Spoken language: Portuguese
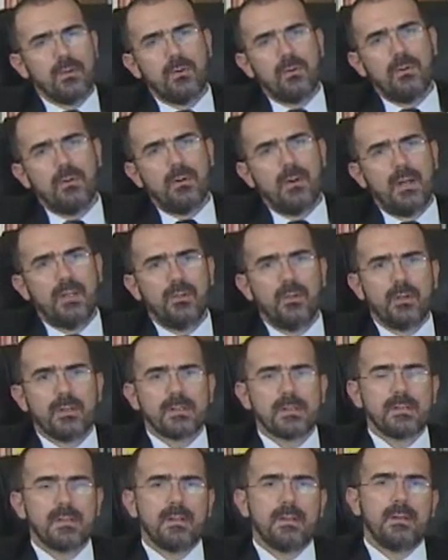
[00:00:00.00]
aí com a
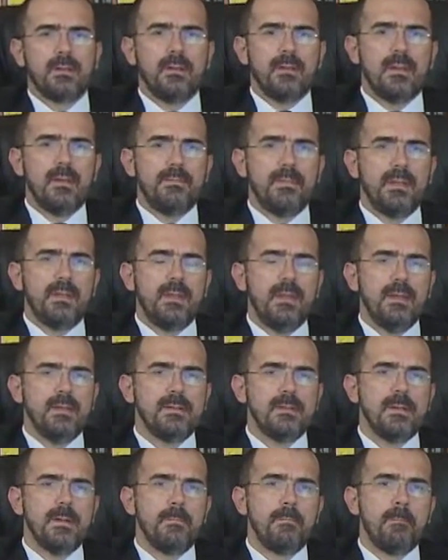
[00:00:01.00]
nossa
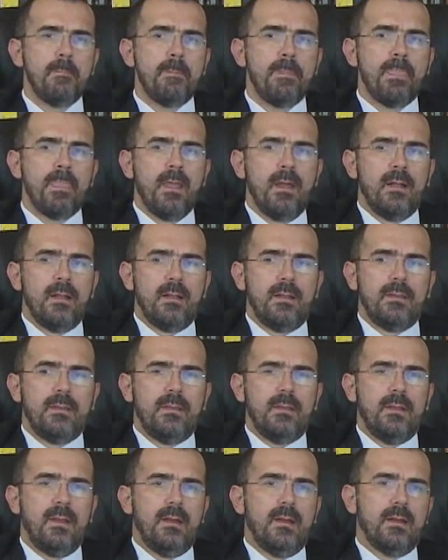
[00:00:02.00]
independência,
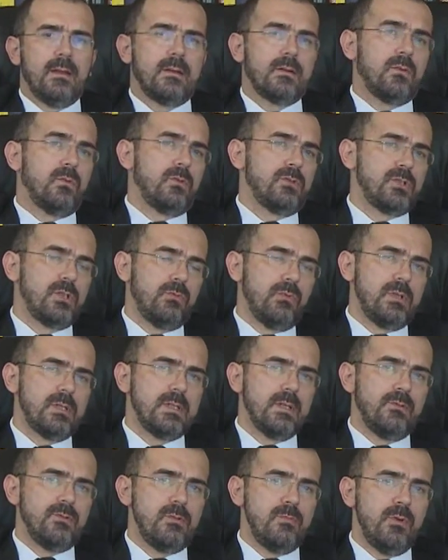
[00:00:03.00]
na
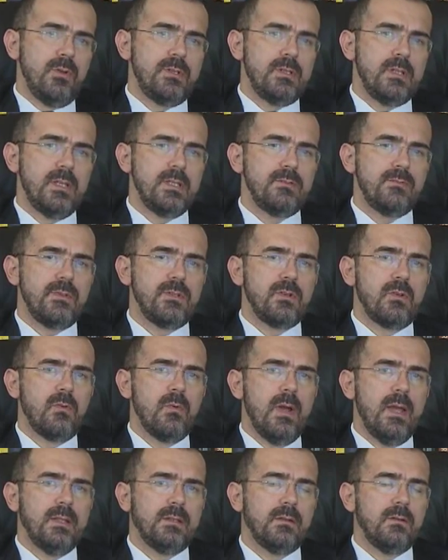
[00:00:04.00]
Constituição de
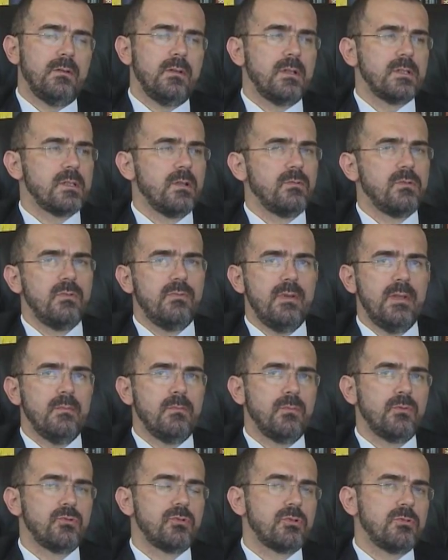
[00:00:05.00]
1824 nós não
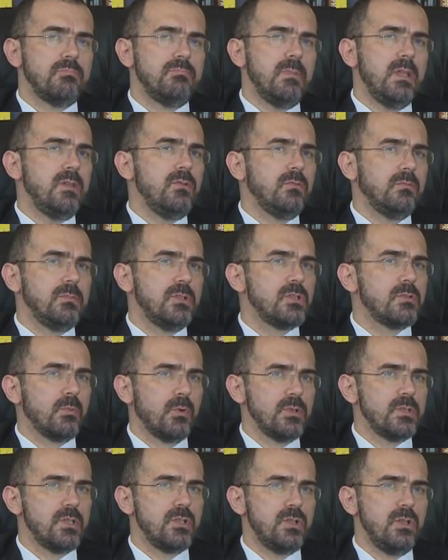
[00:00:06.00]
tivemos nenhum
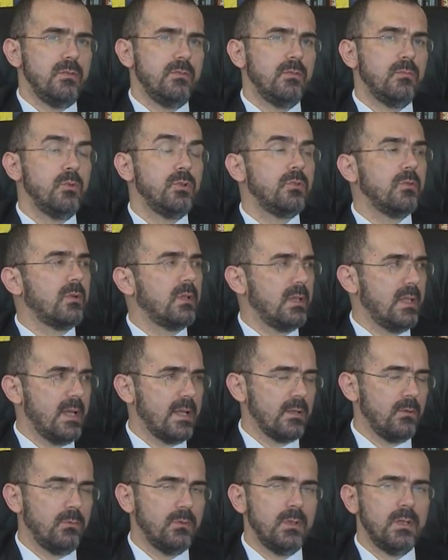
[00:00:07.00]
dispositivo muito
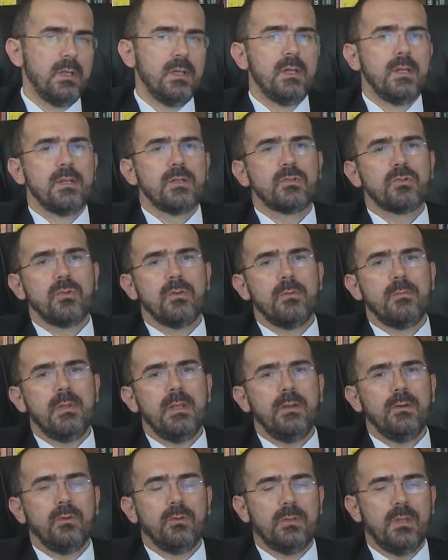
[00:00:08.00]
claro
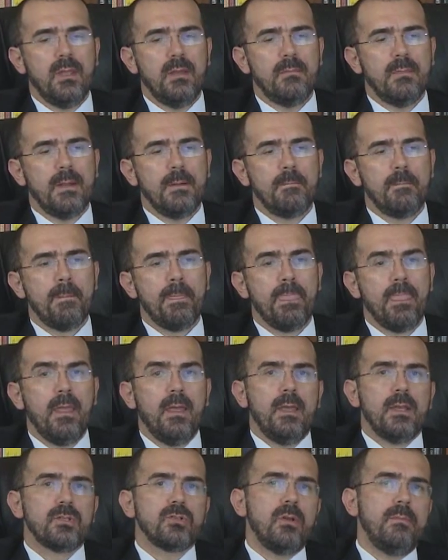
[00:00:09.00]
sobre o tema.
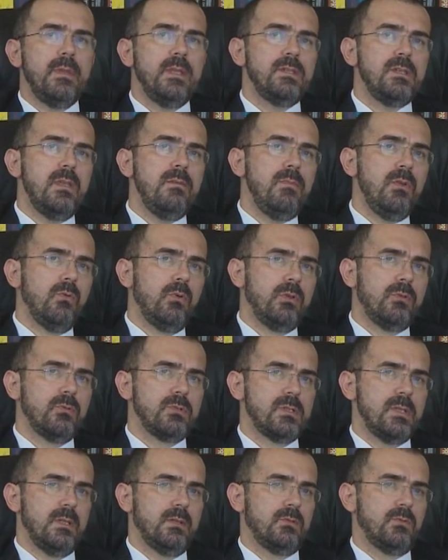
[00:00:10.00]
Somente em
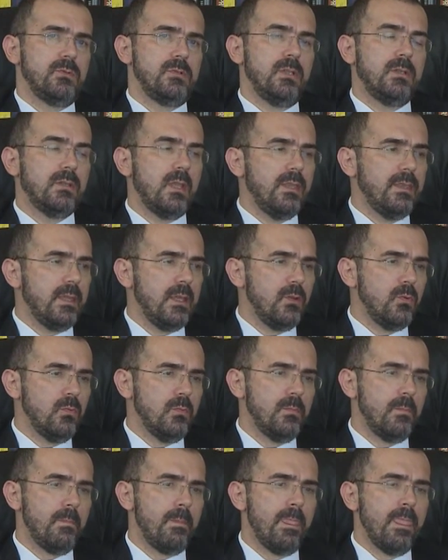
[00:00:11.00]

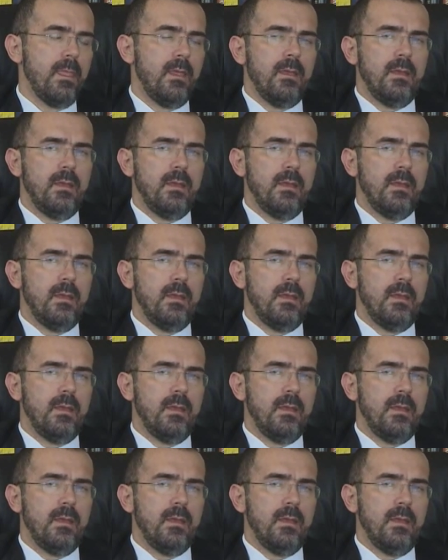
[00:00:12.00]
1831